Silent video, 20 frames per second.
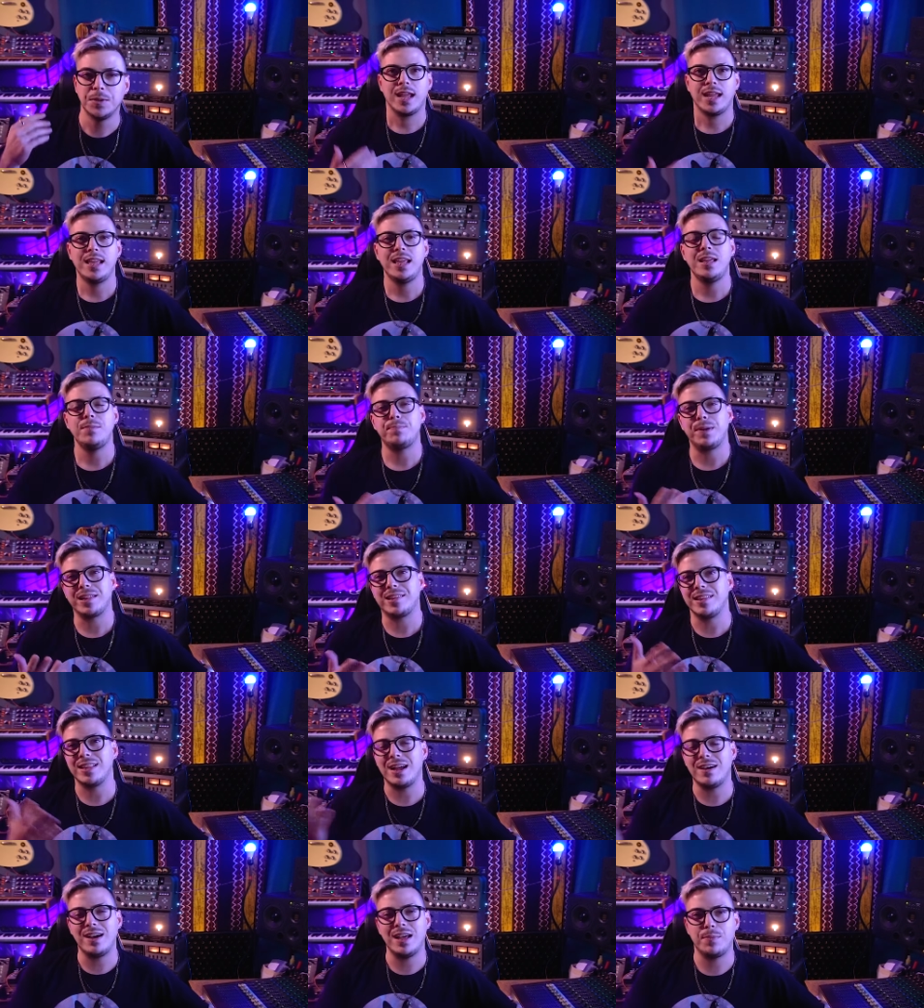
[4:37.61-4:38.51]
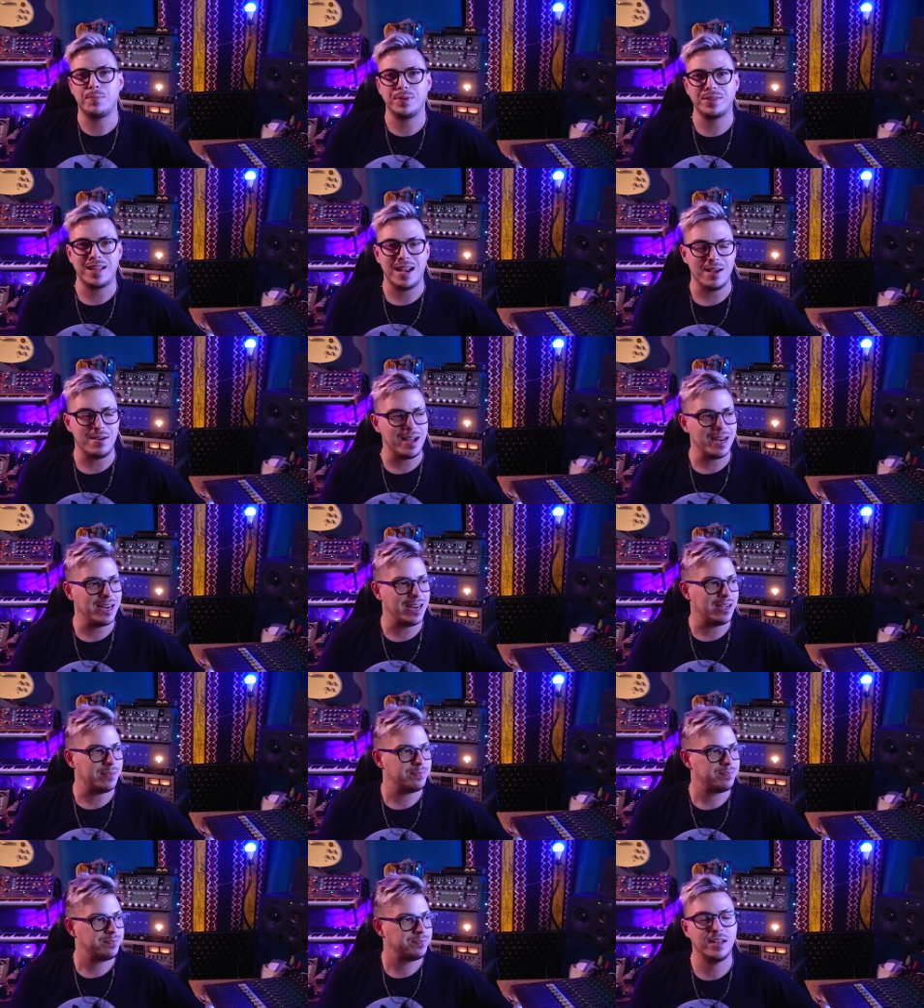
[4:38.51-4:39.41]
y presentaba después a la
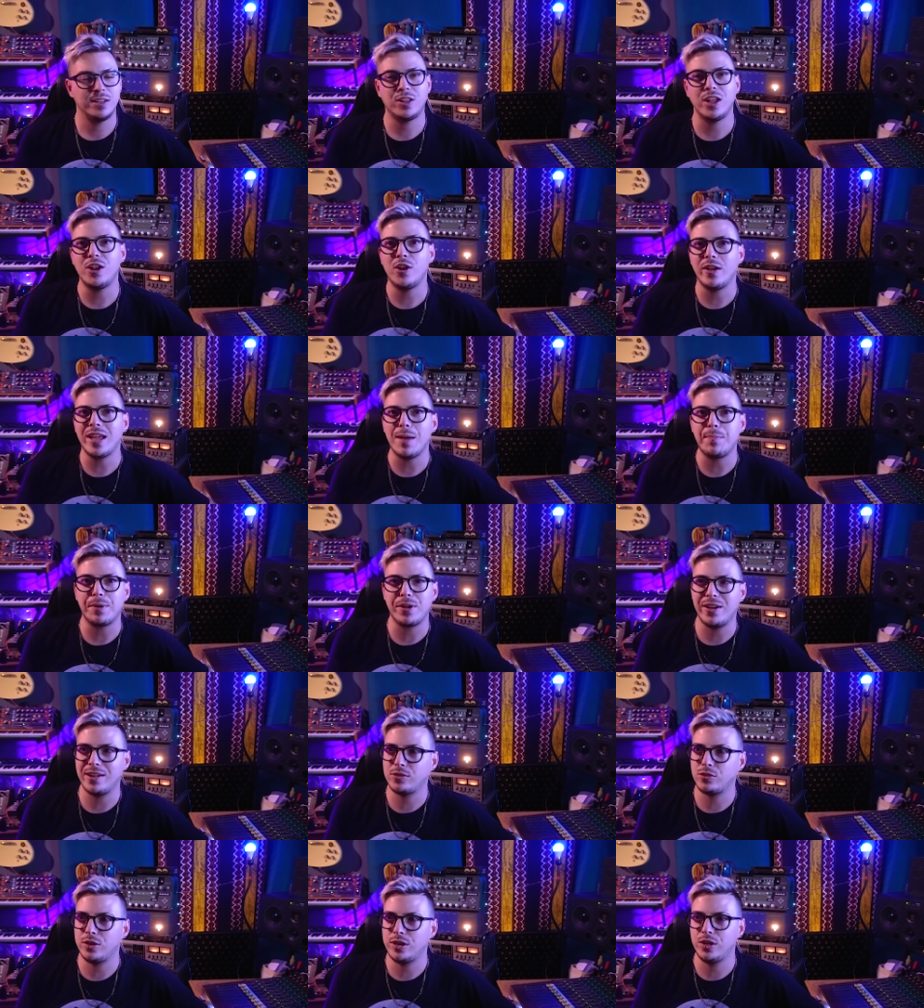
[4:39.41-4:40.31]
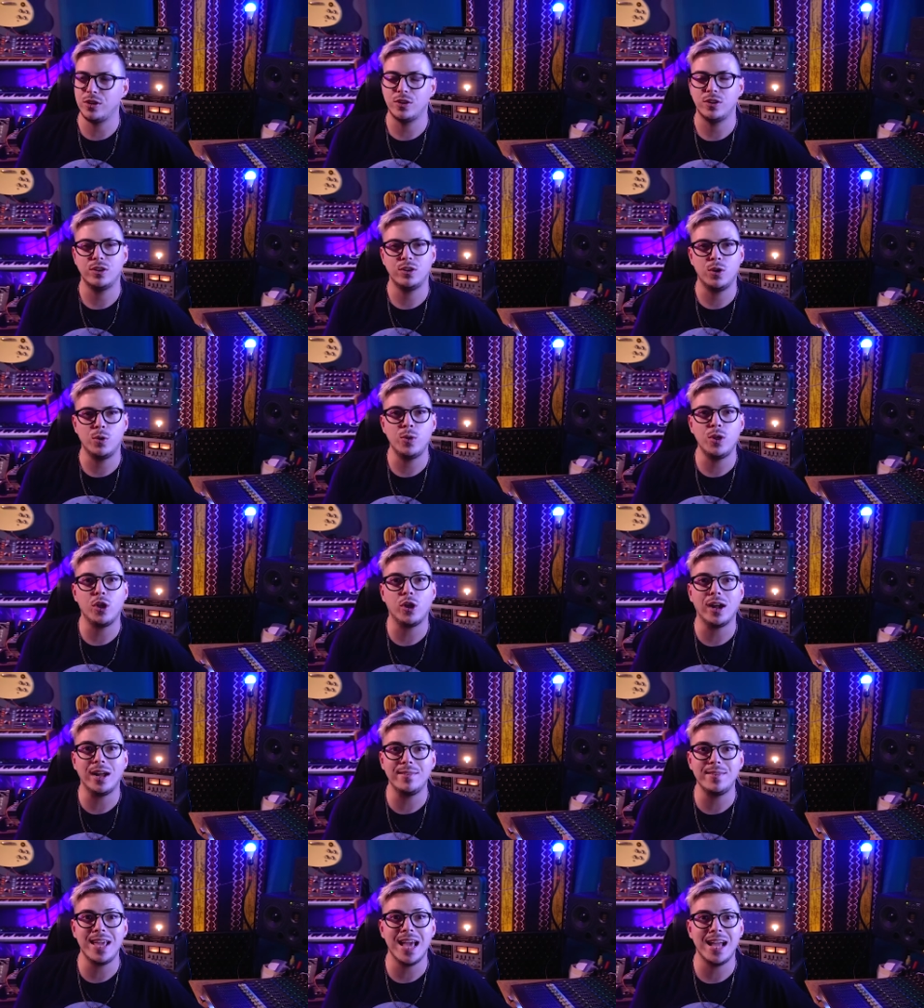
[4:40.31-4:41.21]
banda. Entonces no había prueba de sonido, lo único
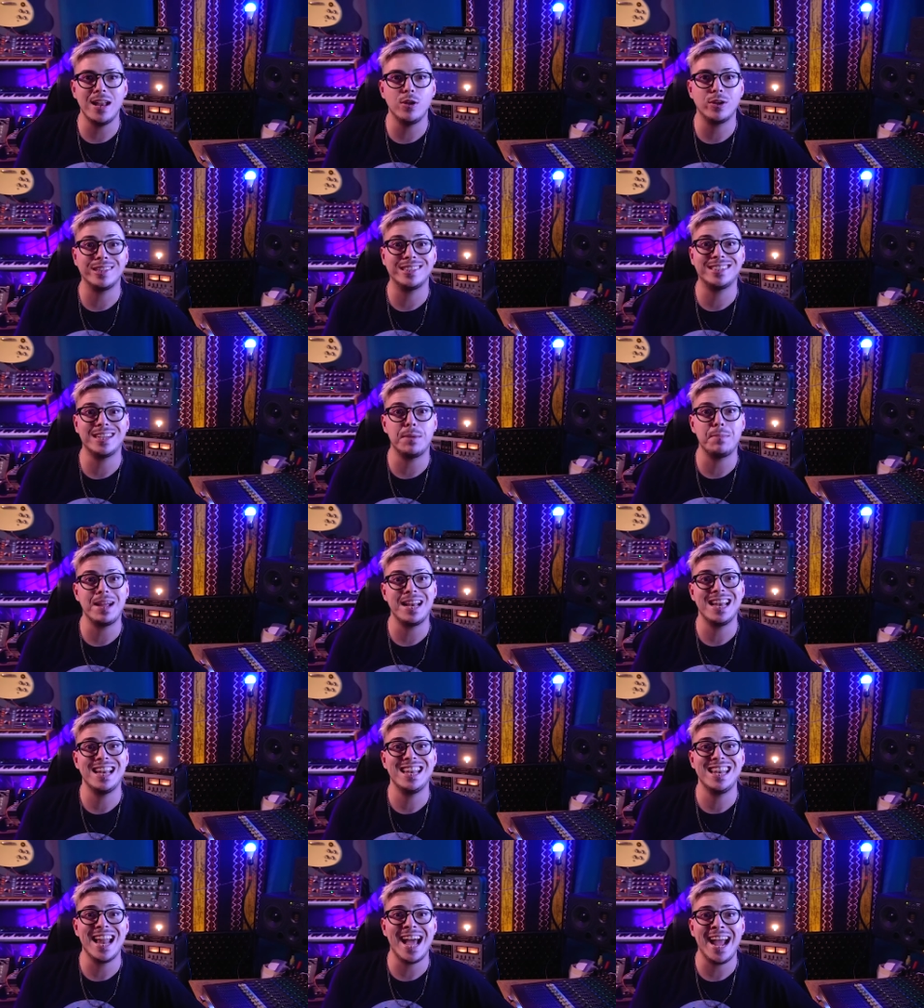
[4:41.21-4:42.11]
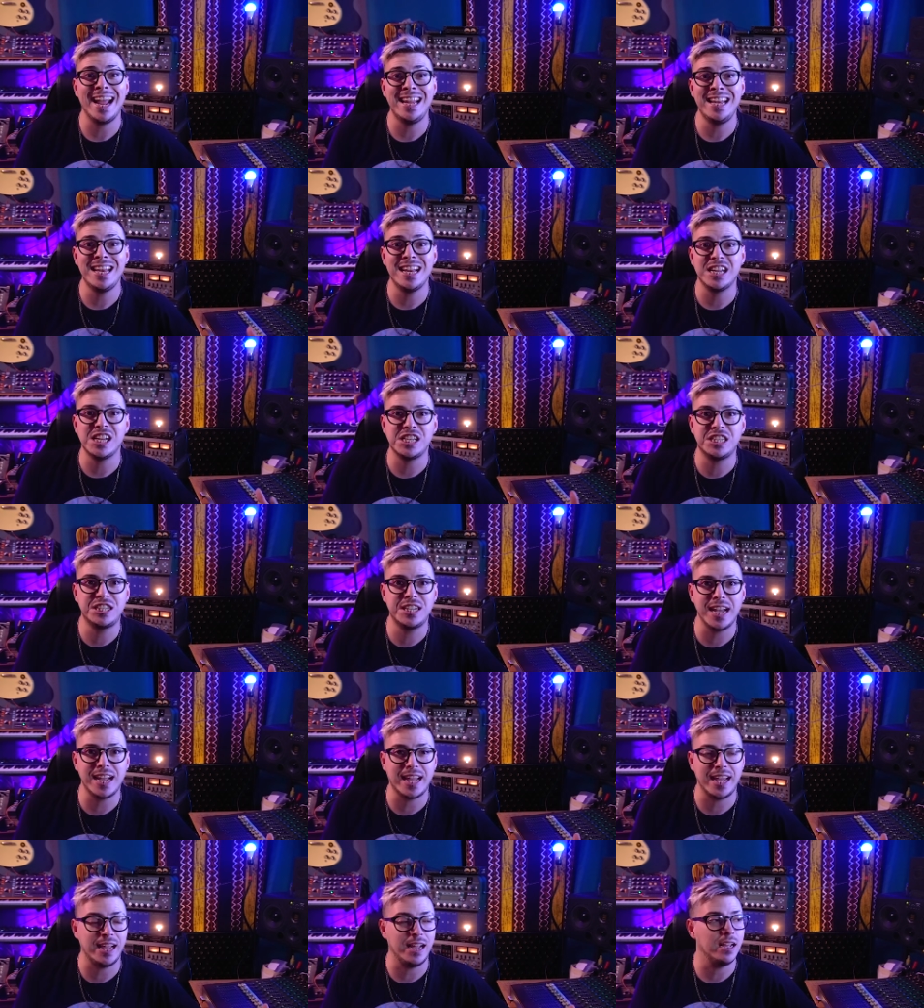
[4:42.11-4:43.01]
que había es lo que se llama el line
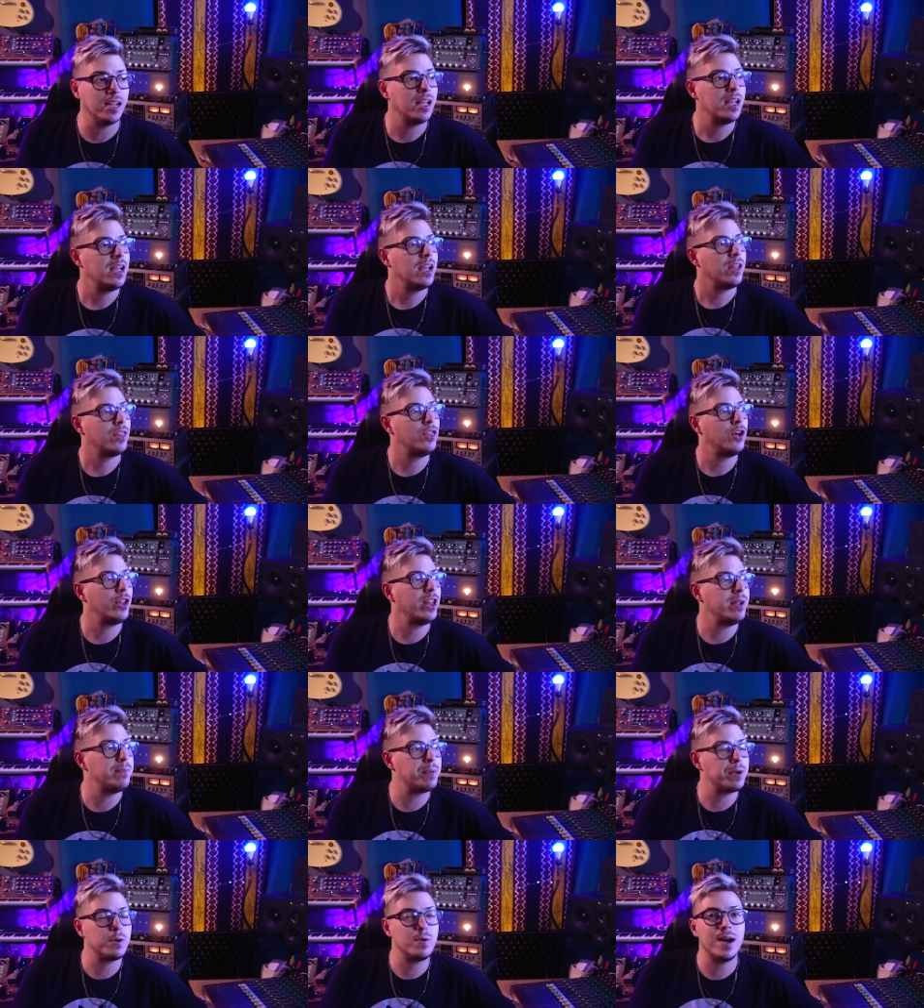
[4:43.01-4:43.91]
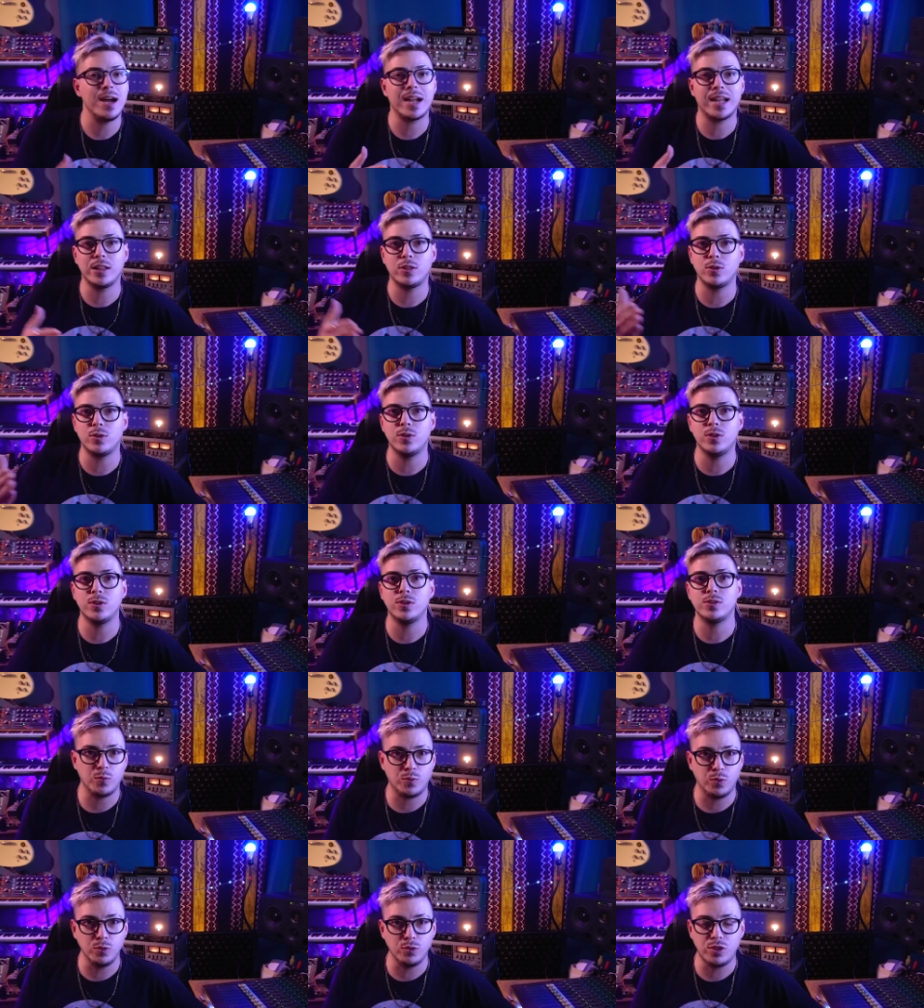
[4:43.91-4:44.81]
checking, donde probás que
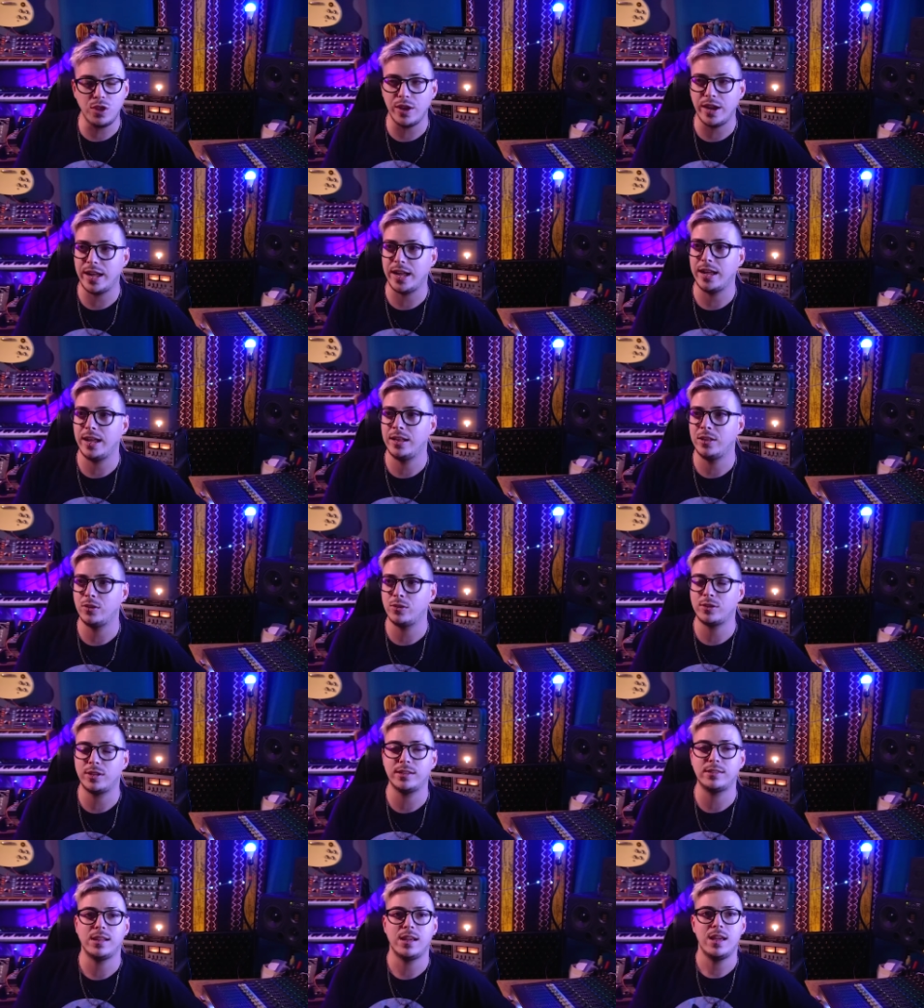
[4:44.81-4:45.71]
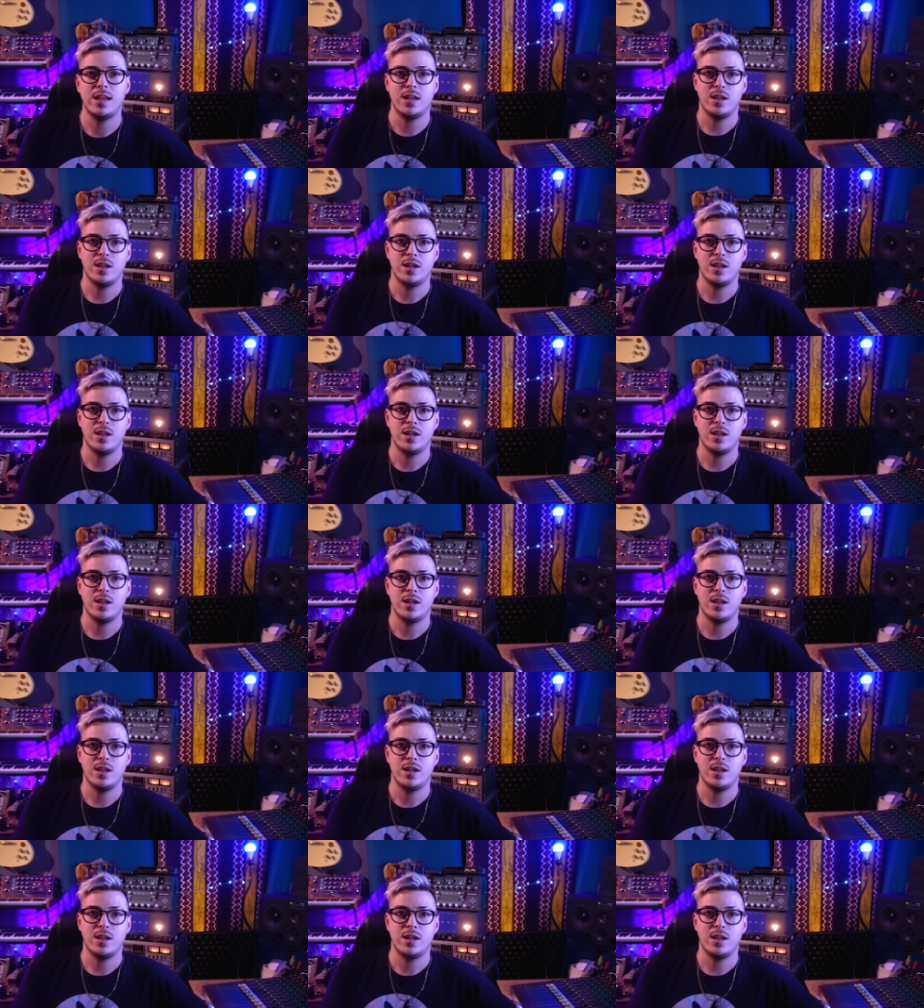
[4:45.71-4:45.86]
todo funcione. Entonces